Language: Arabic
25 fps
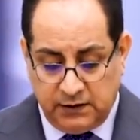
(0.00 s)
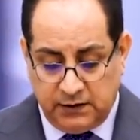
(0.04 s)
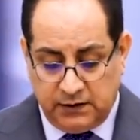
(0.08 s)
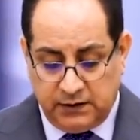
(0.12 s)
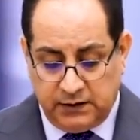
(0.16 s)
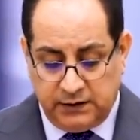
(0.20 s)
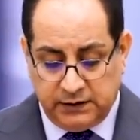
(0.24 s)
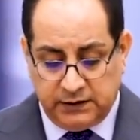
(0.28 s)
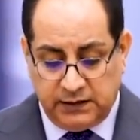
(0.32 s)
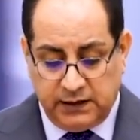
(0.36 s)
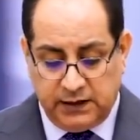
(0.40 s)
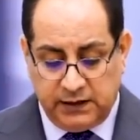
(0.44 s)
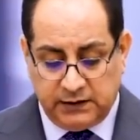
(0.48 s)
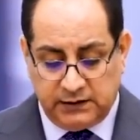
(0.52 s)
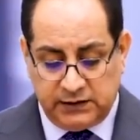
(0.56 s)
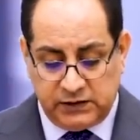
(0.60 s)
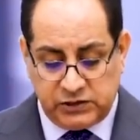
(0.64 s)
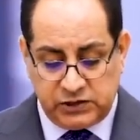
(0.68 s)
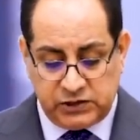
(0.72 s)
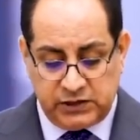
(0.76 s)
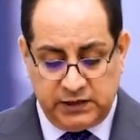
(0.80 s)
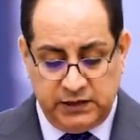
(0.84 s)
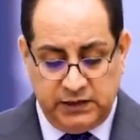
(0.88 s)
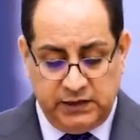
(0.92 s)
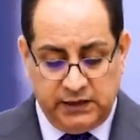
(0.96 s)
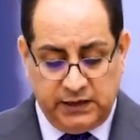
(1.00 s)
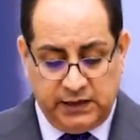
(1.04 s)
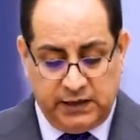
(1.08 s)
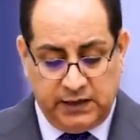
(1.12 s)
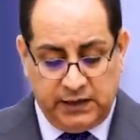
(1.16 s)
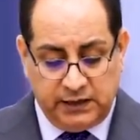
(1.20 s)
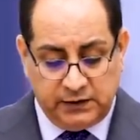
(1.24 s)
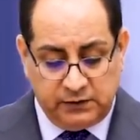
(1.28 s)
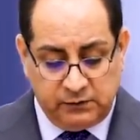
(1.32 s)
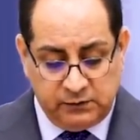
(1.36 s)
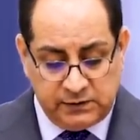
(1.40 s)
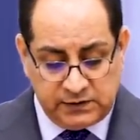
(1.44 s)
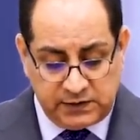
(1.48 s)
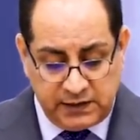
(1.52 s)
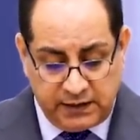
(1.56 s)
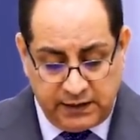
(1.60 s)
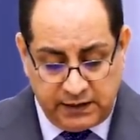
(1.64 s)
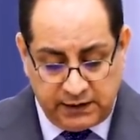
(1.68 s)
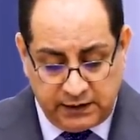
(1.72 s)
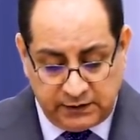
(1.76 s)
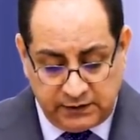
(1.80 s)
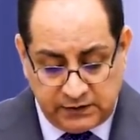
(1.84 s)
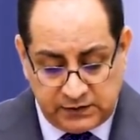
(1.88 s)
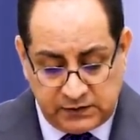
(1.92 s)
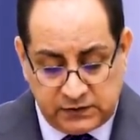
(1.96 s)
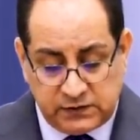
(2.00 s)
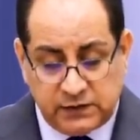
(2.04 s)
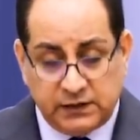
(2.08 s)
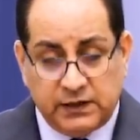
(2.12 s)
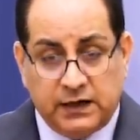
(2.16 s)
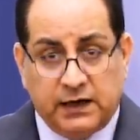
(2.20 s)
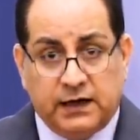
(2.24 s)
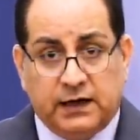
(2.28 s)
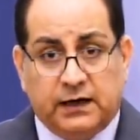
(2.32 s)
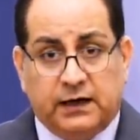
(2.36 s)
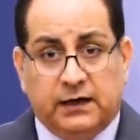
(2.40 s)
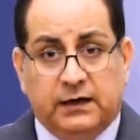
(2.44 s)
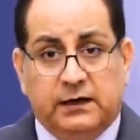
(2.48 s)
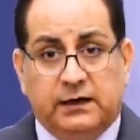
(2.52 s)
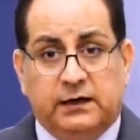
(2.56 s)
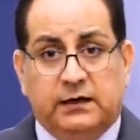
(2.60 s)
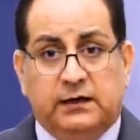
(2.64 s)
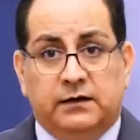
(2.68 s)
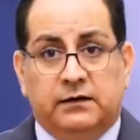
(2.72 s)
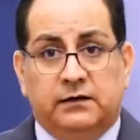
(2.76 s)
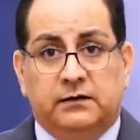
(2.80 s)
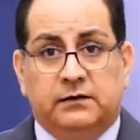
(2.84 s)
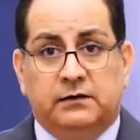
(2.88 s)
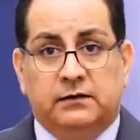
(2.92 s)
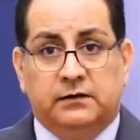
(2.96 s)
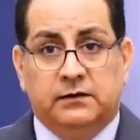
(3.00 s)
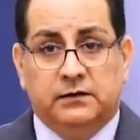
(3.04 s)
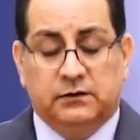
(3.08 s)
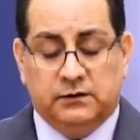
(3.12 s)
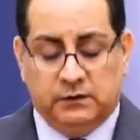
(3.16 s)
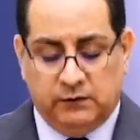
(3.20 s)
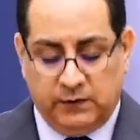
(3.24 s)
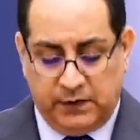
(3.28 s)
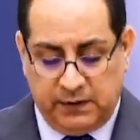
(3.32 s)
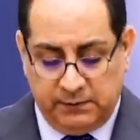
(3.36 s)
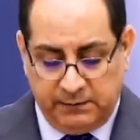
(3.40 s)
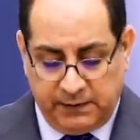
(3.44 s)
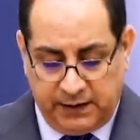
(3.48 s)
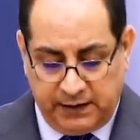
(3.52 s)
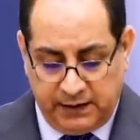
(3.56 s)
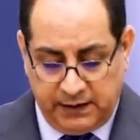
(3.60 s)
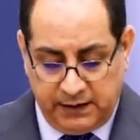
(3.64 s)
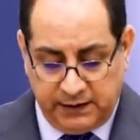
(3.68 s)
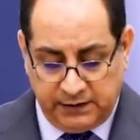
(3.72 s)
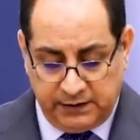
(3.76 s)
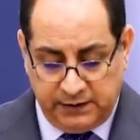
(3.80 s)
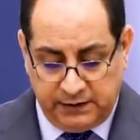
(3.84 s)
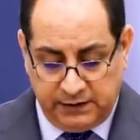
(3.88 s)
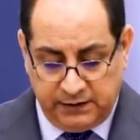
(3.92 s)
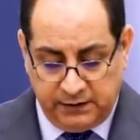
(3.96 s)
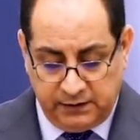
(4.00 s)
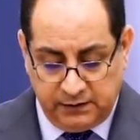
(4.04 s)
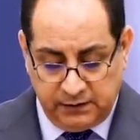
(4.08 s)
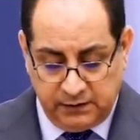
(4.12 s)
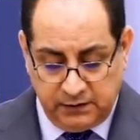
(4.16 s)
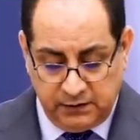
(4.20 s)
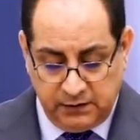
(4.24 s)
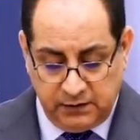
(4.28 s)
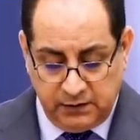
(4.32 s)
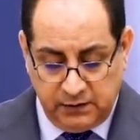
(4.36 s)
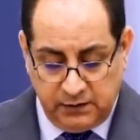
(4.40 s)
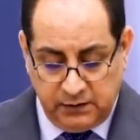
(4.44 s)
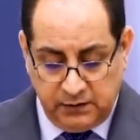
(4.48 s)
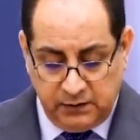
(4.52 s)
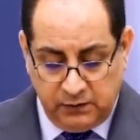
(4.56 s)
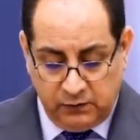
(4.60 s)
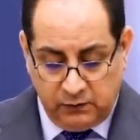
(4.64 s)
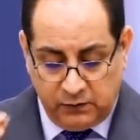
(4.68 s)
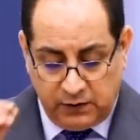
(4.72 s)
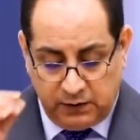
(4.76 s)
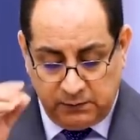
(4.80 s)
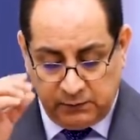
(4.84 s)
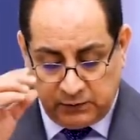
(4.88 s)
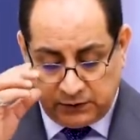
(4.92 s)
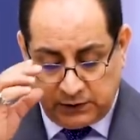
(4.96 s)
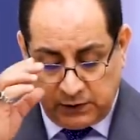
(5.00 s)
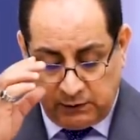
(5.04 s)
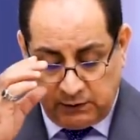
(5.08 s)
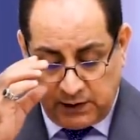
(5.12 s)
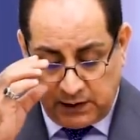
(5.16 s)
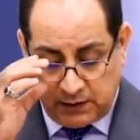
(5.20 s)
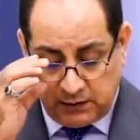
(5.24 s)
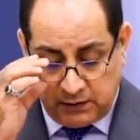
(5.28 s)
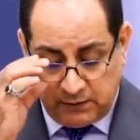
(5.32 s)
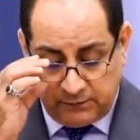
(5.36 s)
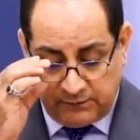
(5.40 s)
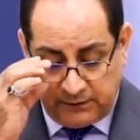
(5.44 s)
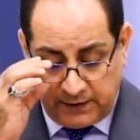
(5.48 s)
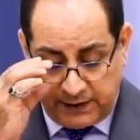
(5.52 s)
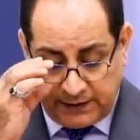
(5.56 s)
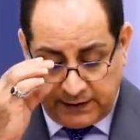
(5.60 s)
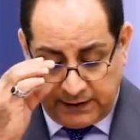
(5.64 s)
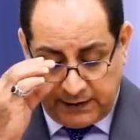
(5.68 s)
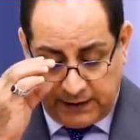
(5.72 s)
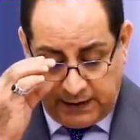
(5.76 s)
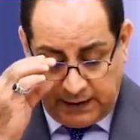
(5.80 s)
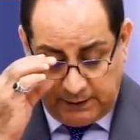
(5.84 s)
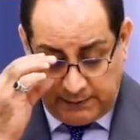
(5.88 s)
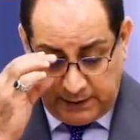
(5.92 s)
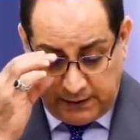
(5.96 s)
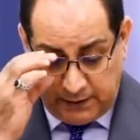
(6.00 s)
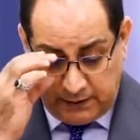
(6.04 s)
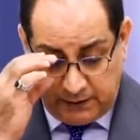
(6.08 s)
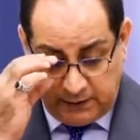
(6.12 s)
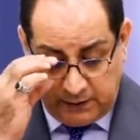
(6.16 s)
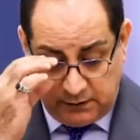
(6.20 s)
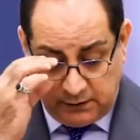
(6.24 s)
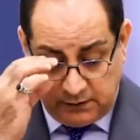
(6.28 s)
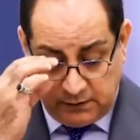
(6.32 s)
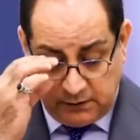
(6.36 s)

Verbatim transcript: احدى تشكيلات وزاره الصناعه والمعادن والمتوقف عن العمل